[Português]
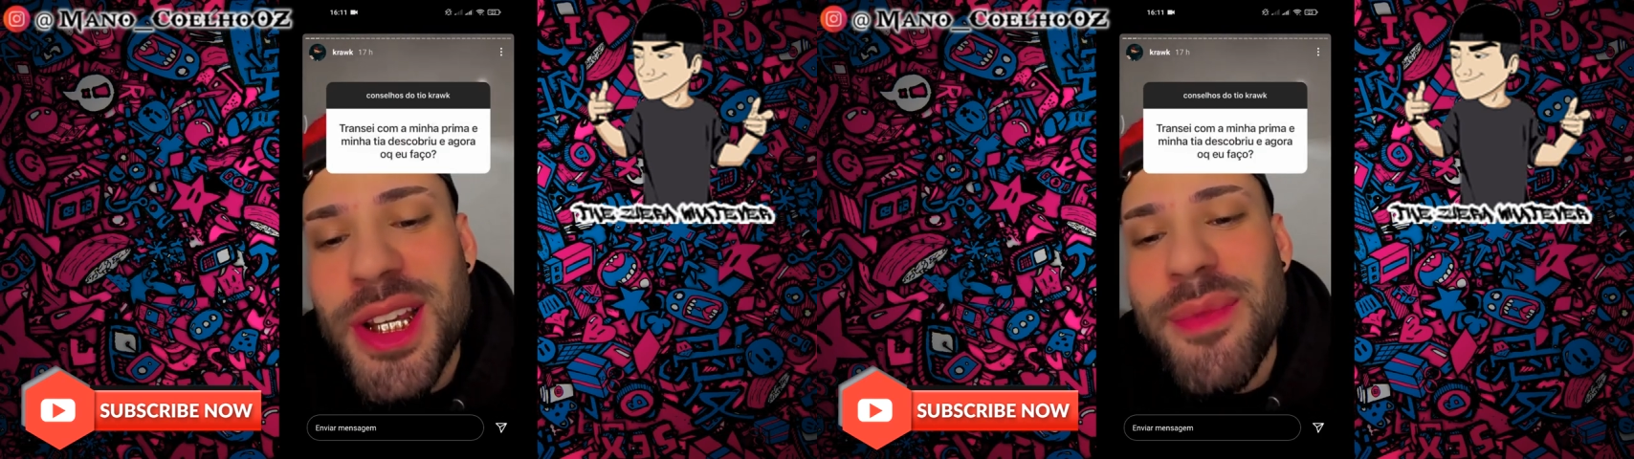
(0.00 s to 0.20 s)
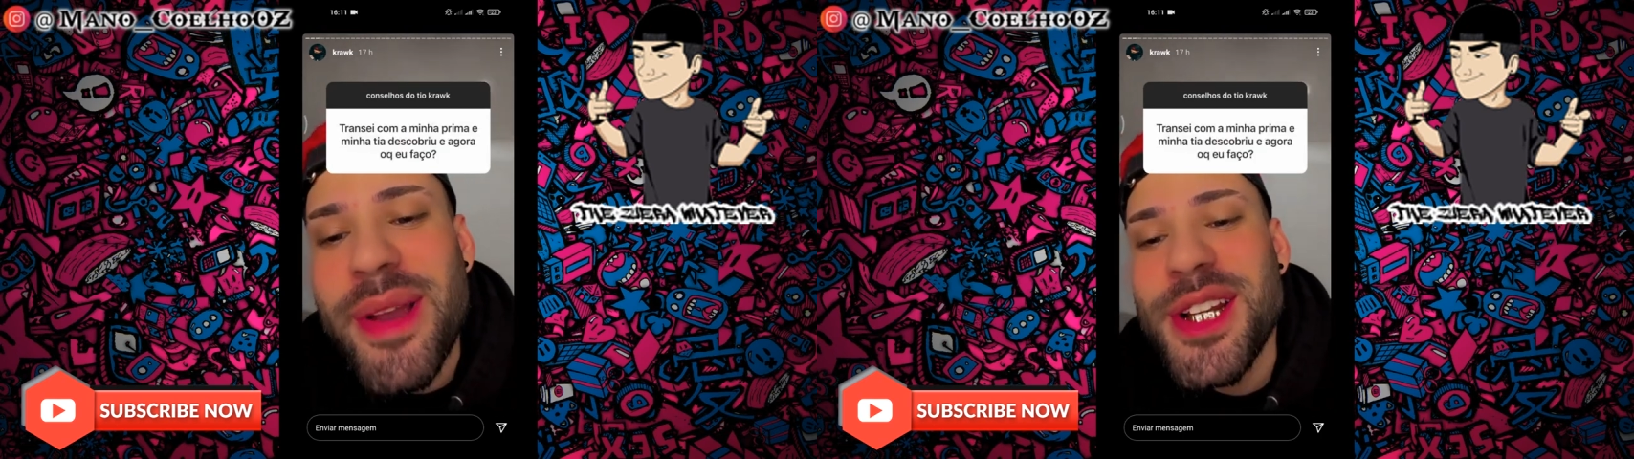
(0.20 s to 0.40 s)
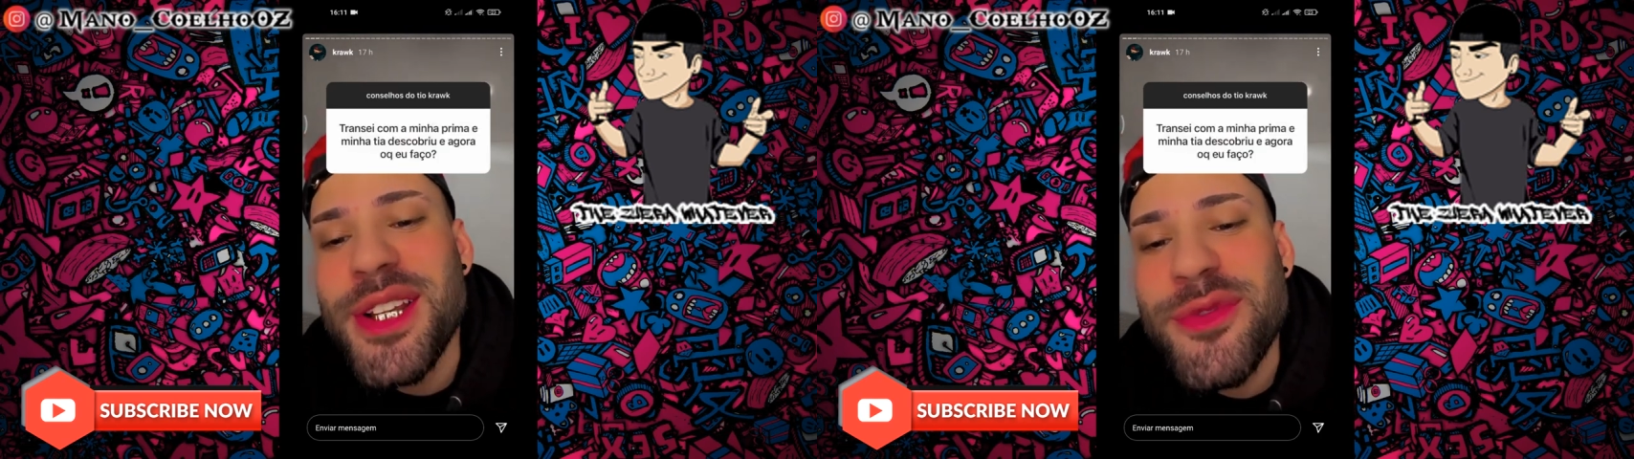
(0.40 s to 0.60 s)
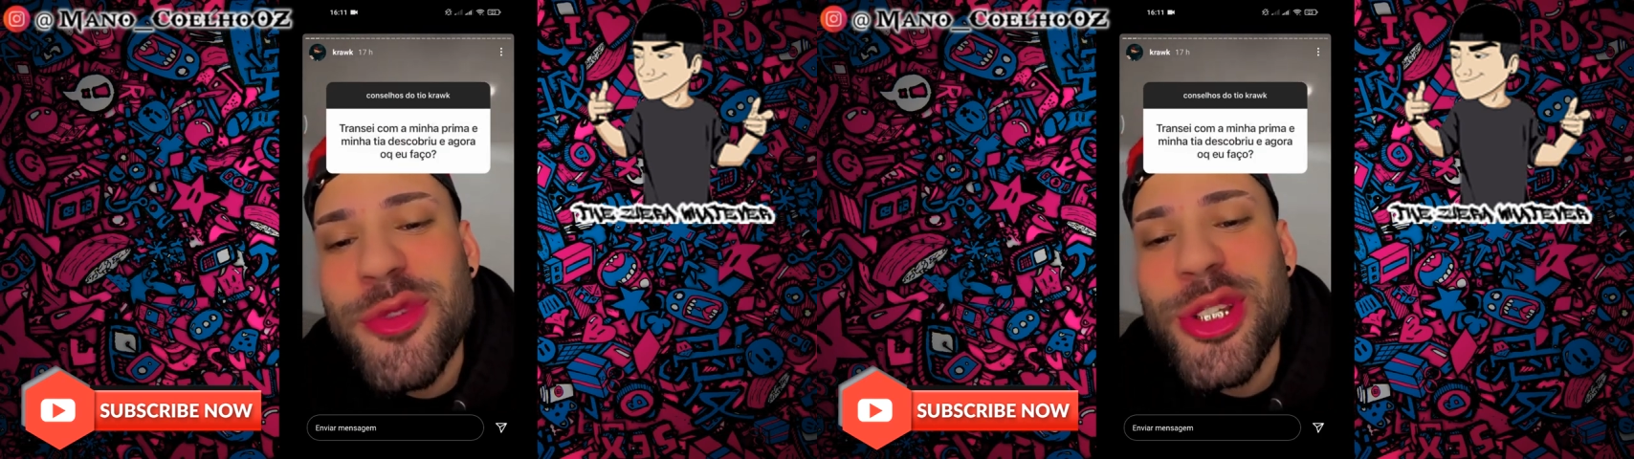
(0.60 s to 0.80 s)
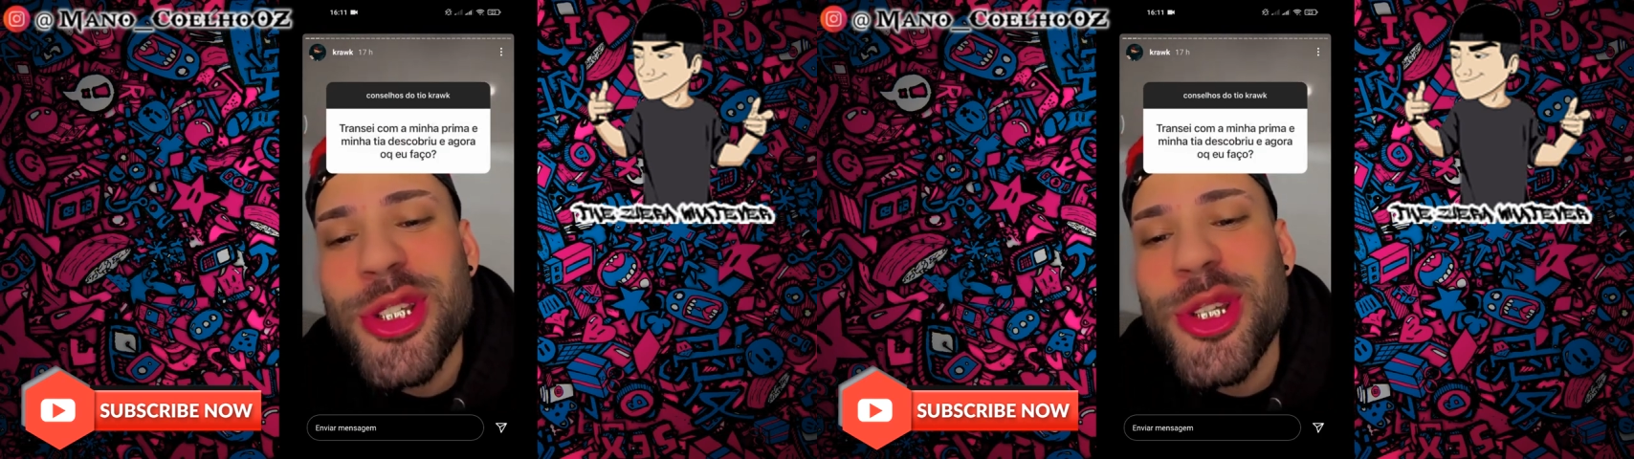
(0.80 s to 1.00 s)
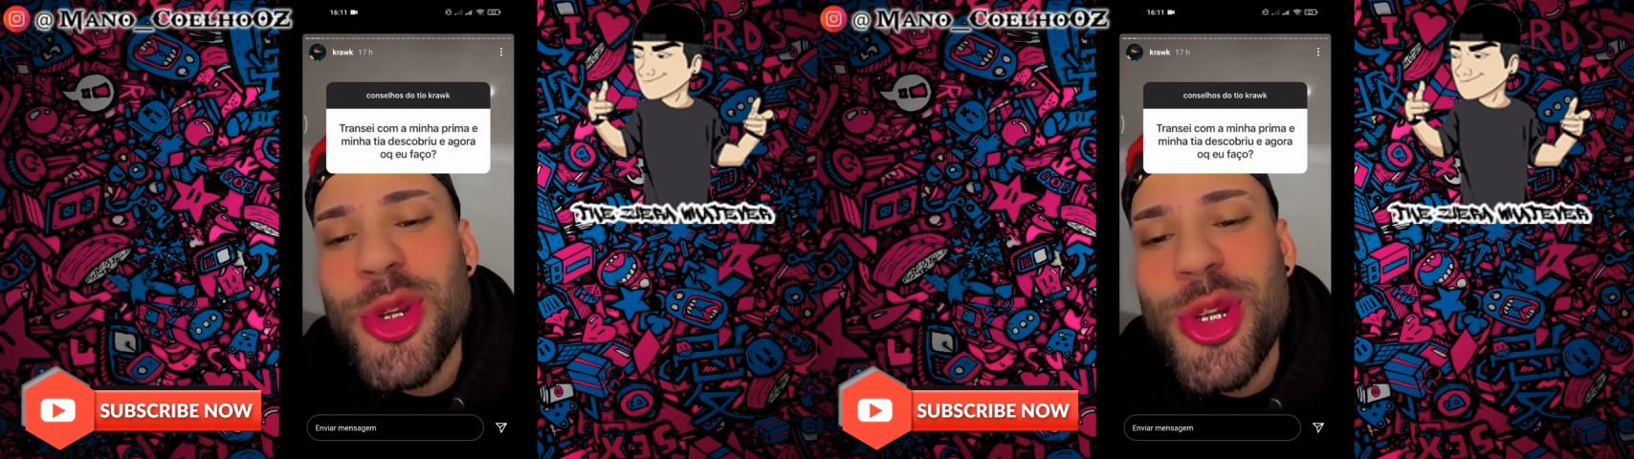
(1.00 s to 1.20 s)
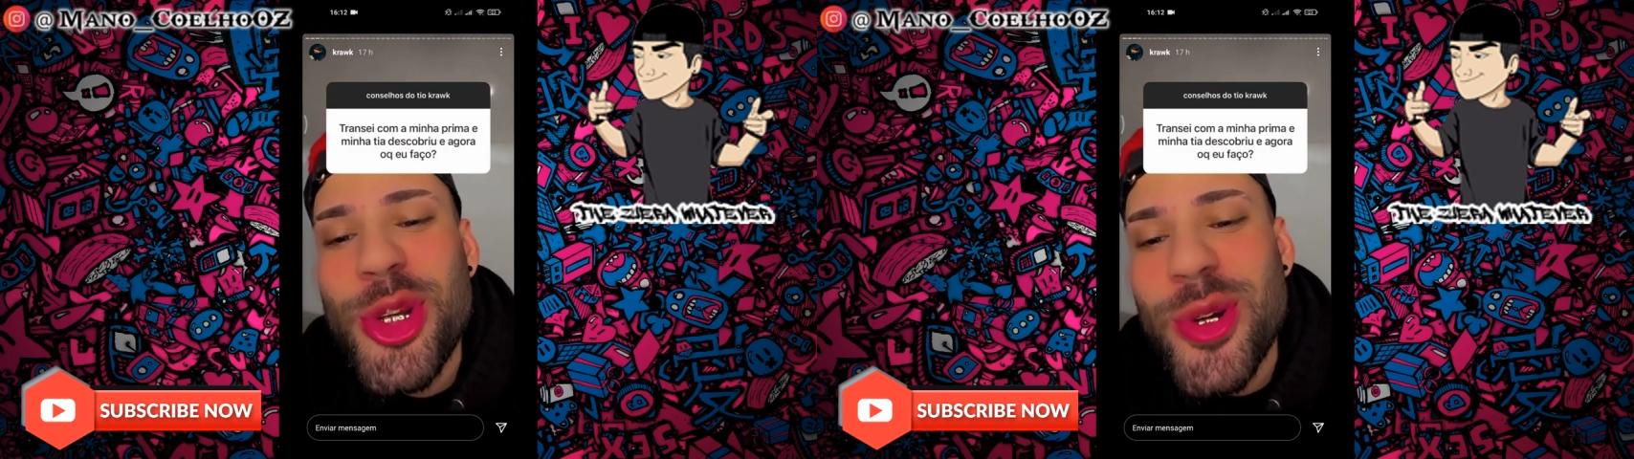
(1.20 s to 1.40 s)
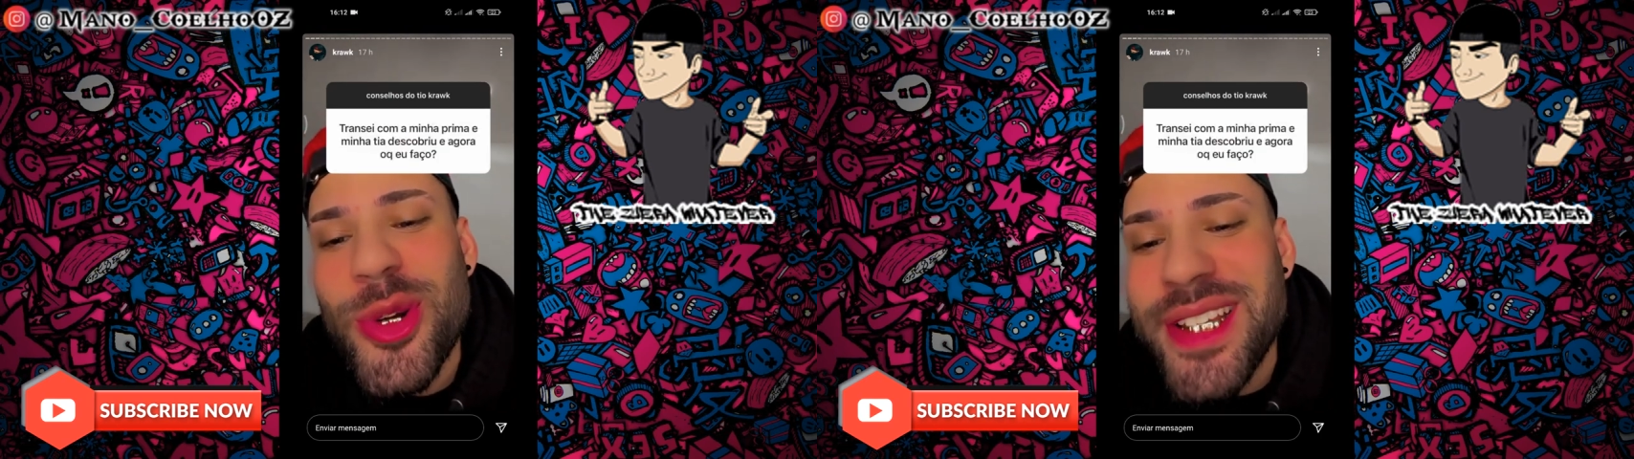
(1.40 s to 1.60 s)
imagina se fosse seu
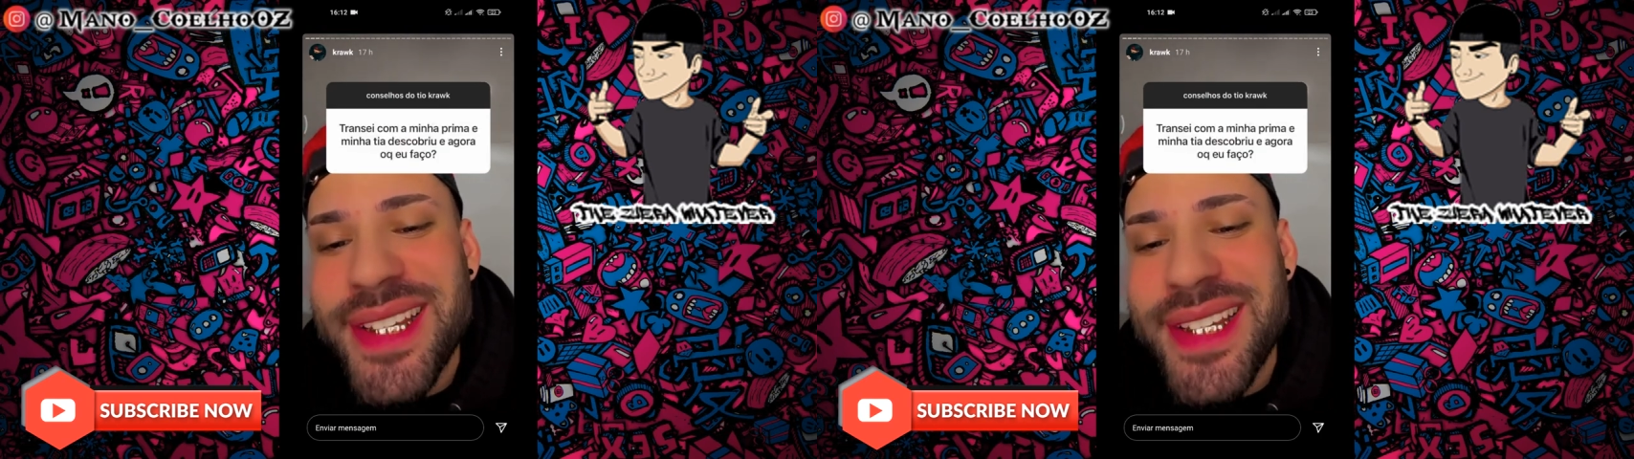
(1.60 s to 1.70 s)
tio, aí você tava